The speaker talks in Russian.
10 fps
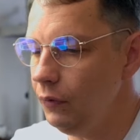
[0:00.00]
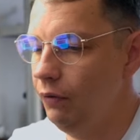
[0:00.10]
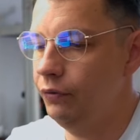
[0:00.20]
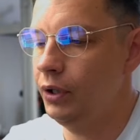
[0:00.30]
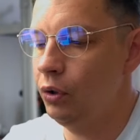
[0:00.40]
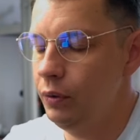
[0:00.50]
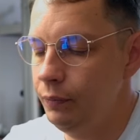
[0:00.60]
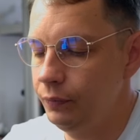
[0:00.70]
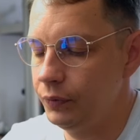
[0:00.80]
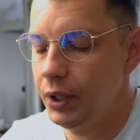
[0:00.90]

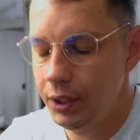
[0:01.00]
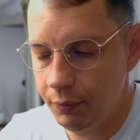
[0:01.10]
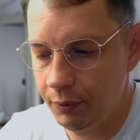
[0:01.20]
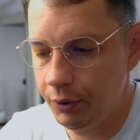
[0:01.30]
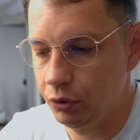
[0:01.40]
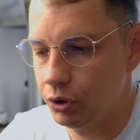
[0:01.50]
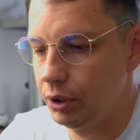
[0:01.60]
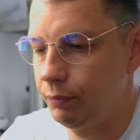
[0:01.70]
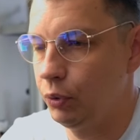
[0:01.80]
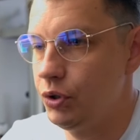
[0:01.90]
Второй, третий момент уже
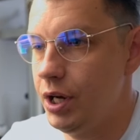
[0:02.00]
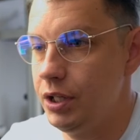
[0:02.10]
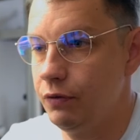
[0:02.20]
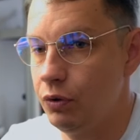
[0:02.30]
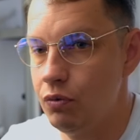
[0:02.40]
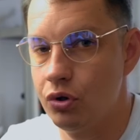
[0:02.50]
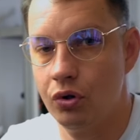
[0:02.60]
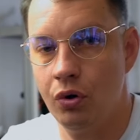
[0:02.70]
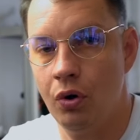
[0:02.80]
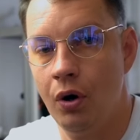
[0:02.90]
получается в том,
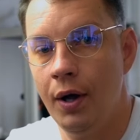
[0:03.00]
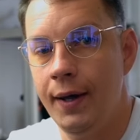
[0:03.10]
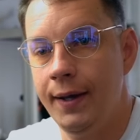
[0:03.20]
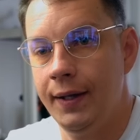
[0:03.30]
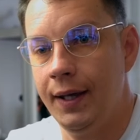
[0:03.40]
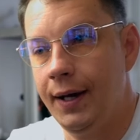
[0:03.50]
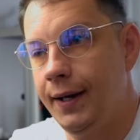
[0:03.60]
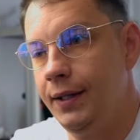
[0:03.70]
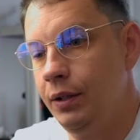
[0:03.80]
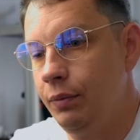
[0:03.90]
что я
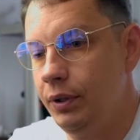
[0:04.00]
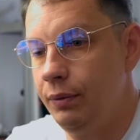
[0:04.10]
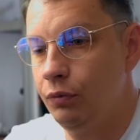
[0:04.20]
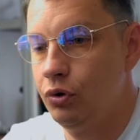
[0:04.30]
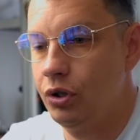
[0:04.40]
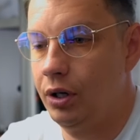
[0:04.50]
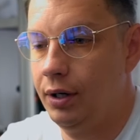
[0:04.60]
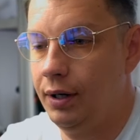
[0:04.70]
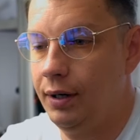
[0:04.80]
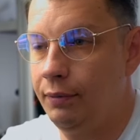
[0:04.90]
хотел бы
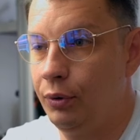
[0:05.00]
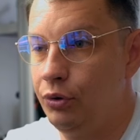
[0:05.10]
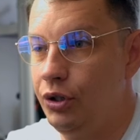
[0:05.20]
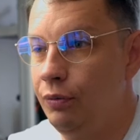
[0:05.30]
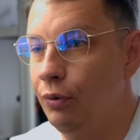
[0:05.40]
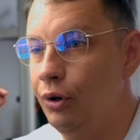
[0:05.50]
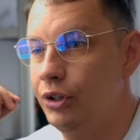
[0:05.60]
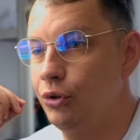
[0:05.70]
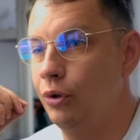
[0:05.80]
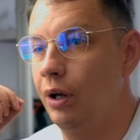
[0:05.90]
немножко получить
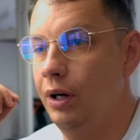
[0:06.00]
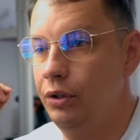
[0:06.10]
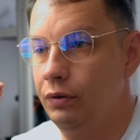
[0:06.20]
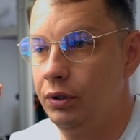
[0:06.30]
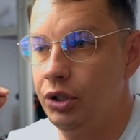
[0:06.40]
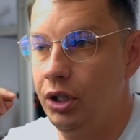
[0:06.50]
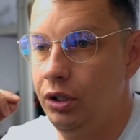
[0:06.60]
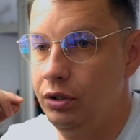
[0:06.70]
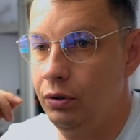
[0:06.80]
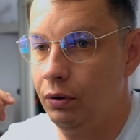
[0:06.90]
большую гарантию в отношении
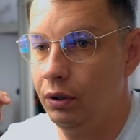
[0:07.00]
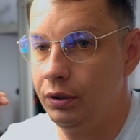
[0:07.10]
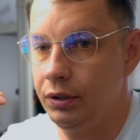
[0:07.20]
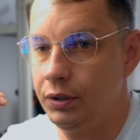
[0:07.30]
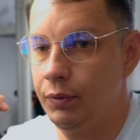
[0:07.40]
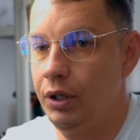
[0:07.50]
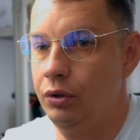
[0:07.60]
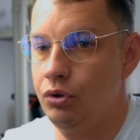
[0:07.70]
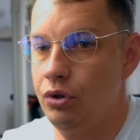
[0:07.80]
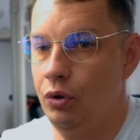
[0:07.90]
стекол. Несмотря на
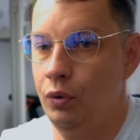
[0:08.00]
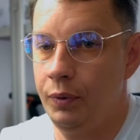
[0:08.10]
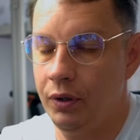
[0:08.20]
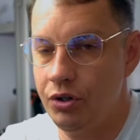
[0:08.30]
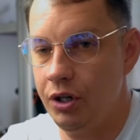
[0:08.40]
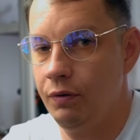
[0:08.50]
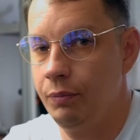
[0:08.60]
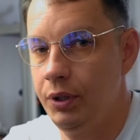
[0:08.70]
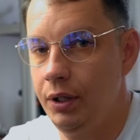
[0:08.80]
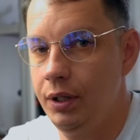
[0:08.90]
то, что я купил очки в
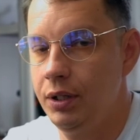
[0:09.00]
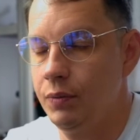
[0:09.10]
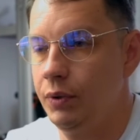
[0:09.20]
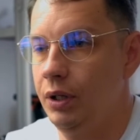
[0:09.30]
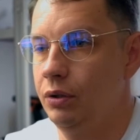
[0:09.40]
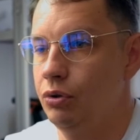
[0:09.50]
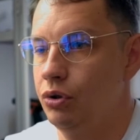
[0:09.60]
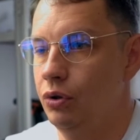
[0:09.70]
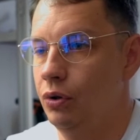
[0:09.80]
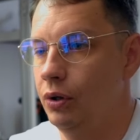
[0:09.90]
аптеке, несмотря на то,
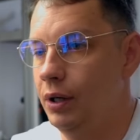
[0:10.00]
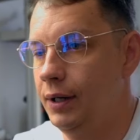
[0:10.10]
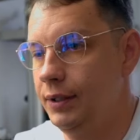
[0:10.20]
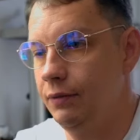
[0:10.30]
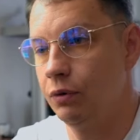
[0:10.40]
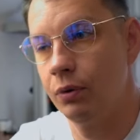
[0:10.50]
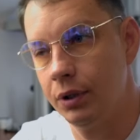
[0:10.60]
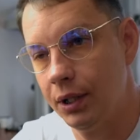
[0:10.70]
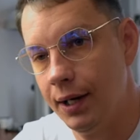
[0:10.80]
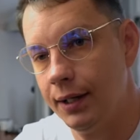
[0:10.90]
что они вроде
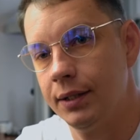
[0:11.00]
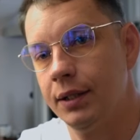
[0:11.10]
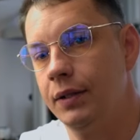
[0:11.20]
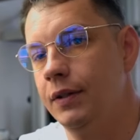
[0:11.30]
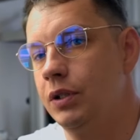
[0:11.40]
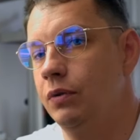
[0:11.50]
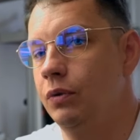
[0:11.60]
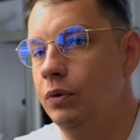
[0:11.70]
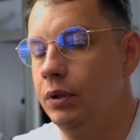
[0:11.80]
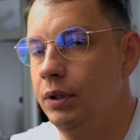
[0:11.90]
как
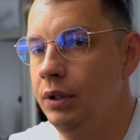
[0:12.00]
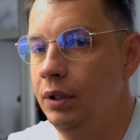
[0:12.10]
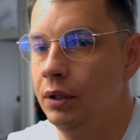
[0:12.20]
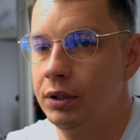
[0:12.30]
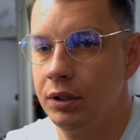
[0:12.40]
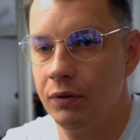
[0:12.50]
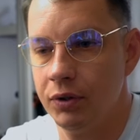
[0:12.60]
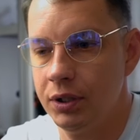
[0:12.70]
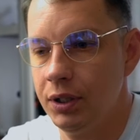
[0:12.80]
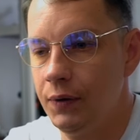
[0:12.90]
соответствуют и
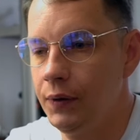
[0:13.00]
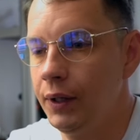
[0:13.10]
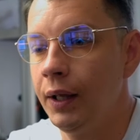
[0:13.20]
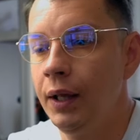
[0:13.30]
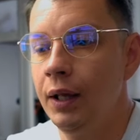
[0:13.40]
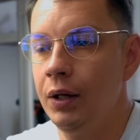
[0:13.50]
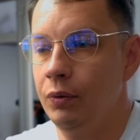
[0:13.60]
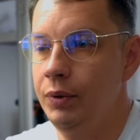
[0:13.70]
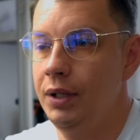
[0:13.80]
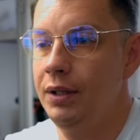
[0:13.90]
сертифицированы, у
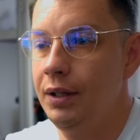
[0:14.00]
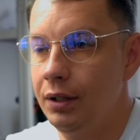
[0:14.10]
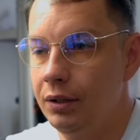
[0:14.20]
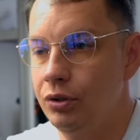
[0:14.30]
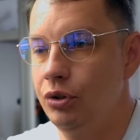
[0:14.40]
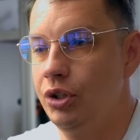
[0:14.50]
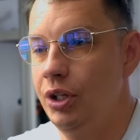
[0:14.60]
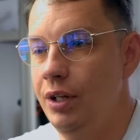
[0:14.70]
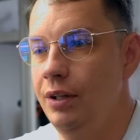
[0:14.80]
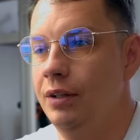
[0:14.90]
меня нет
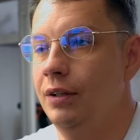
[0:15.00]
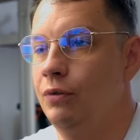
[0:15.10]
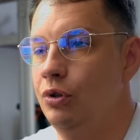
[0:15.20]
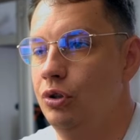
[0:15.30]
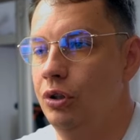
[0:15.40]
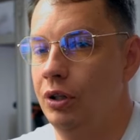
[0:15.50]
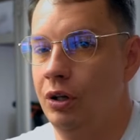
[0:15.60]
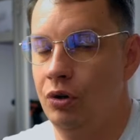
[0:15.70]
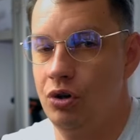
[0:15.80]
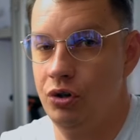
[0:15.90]
ощущения того, что это
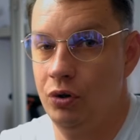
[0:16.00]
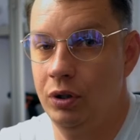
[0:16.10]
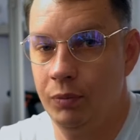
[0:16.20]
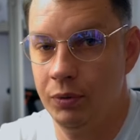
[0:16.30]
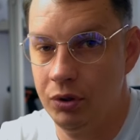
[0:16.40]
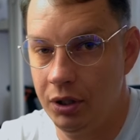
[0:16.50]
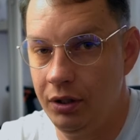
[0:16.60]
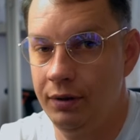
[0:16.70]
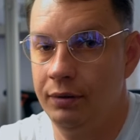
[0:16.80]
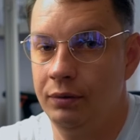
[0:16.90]
хорошие стекла, потому что
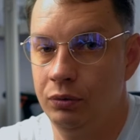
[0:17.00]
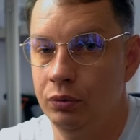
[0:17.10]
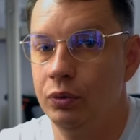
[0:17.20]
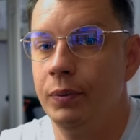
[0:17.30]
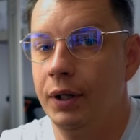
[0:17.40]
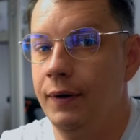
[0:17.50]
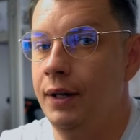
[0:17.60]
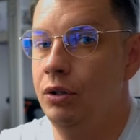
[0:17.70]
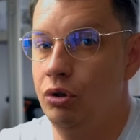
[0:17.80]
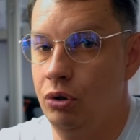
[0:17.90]
они, ну, тупо говоря,
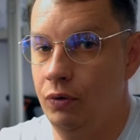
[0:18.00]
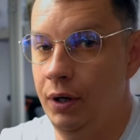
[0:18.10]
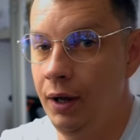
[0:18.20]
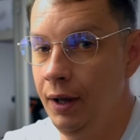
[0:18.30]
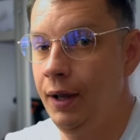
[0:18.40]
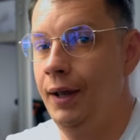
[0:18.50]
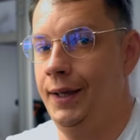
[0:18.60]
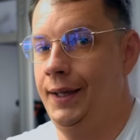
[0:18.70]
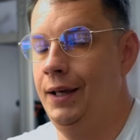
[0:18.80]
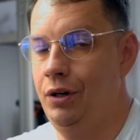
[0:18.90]
дешевые.
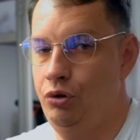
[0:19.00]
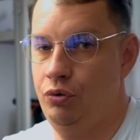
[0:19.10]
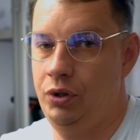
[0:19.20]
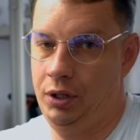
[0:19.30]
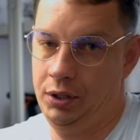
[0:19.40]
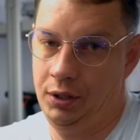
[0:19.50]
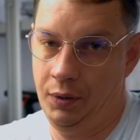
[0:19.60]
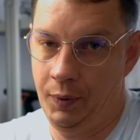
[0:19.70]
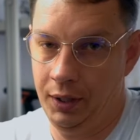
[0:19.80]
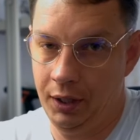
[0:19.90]
Я хочу взять себе
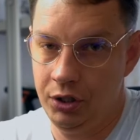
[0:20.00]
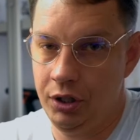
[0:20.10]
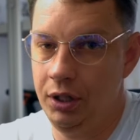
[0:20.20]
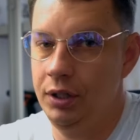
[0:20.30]
нормальные очки